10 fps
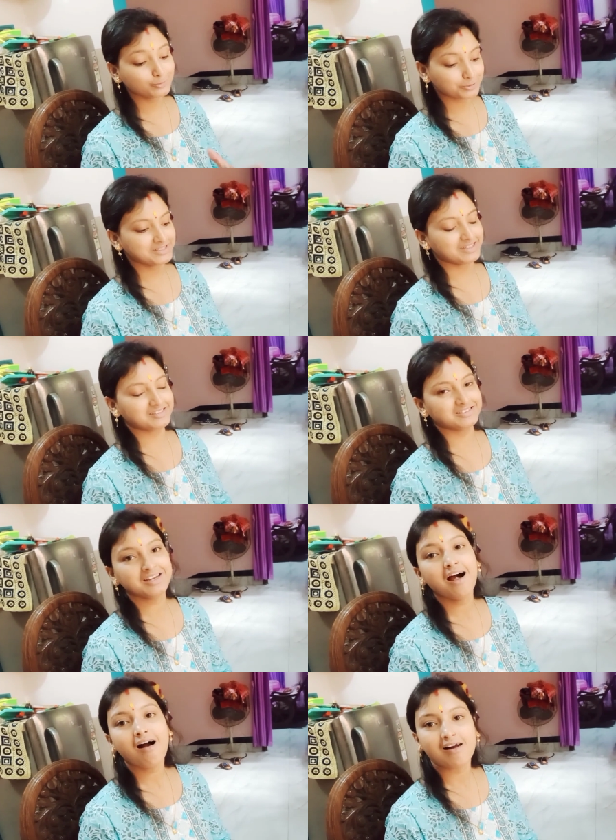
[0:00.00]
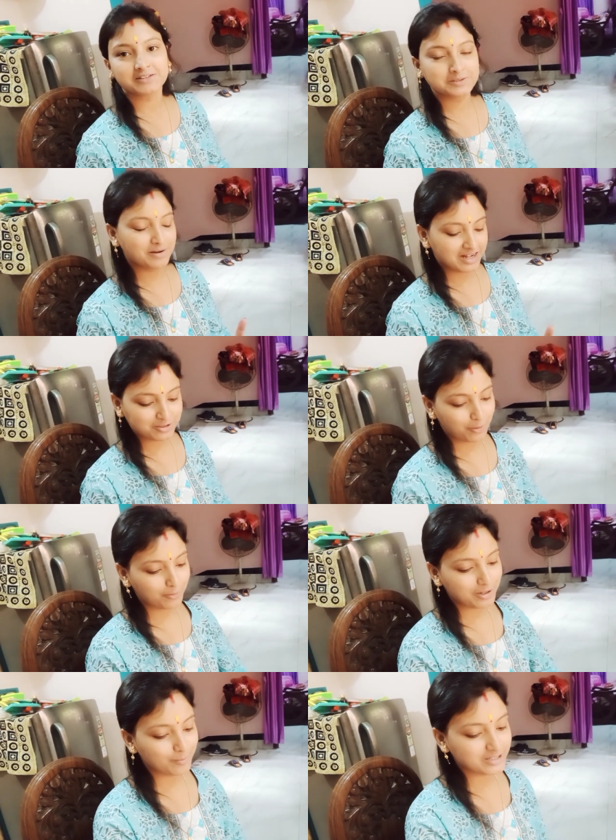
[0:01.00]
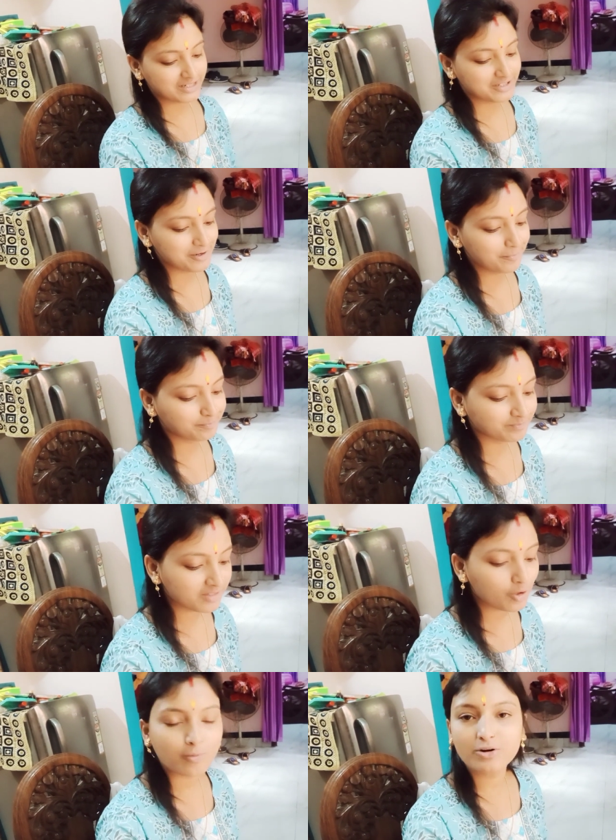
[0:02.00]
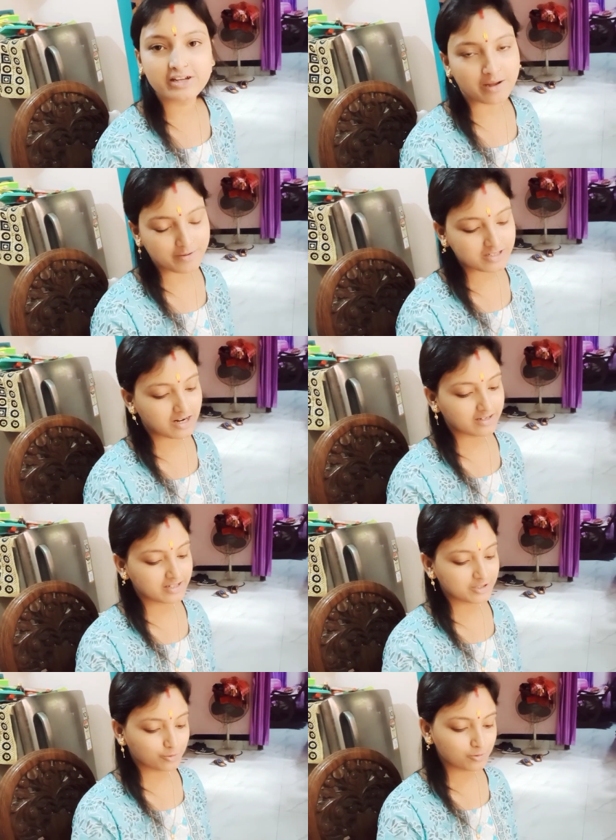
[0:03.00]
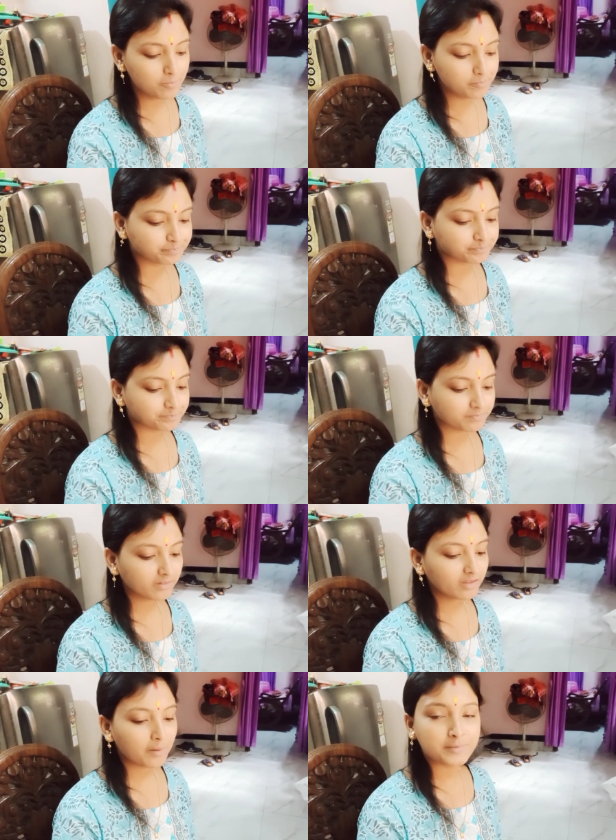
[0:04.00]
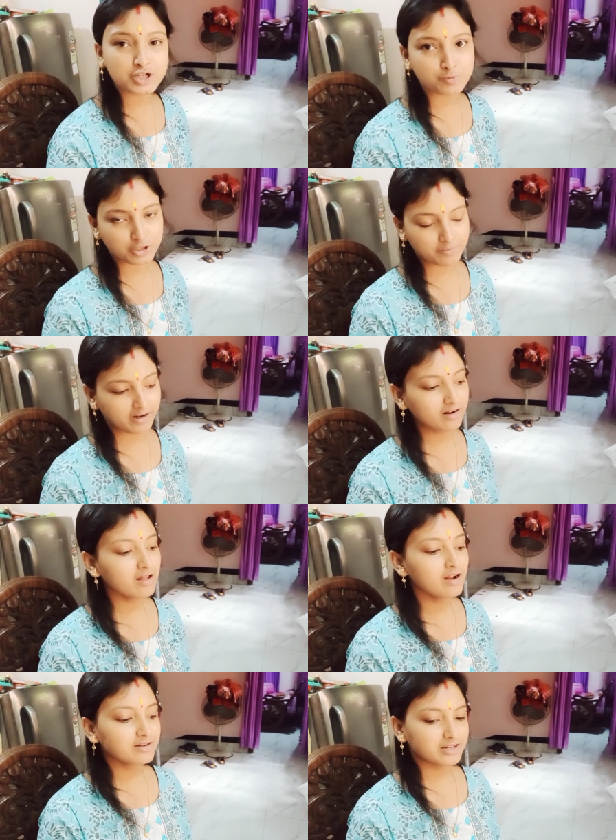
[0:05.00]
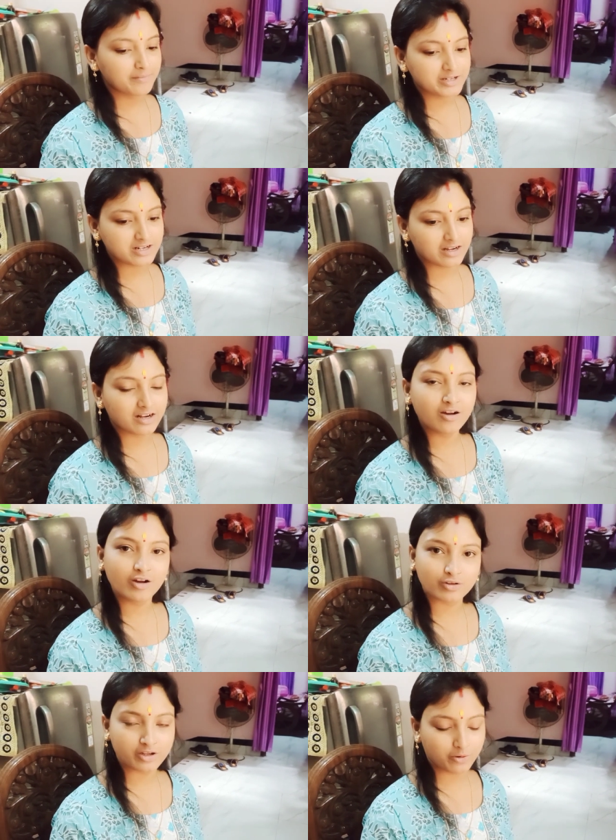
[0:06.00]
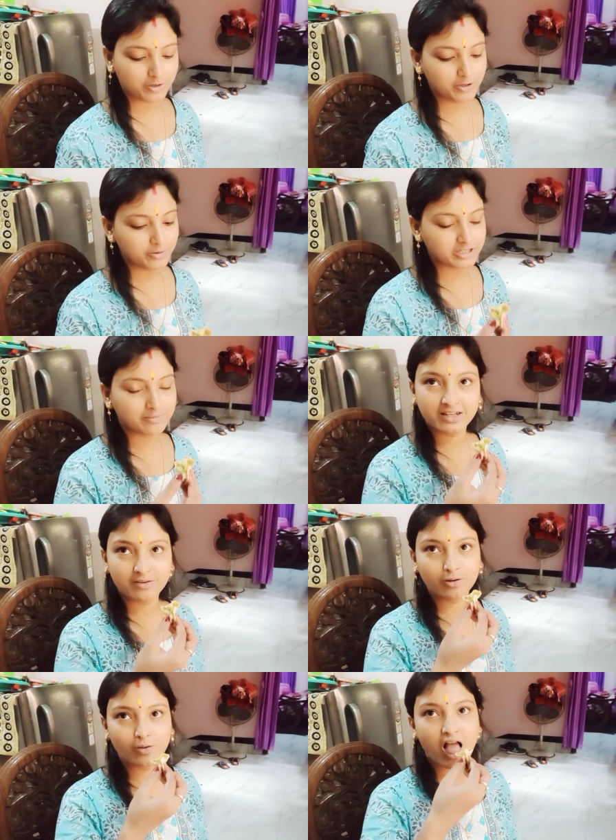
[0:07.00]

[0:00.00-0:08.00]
রুটি খাচ্ছি আজকে ভাত কখন খাবো জানি না তবুও নিরামিষ রান্না যেহেতু বৃহস্পতিবার নিরামিষ রান্না হয়তো এক্ষুনি হয়ে যাবে তাই না বলো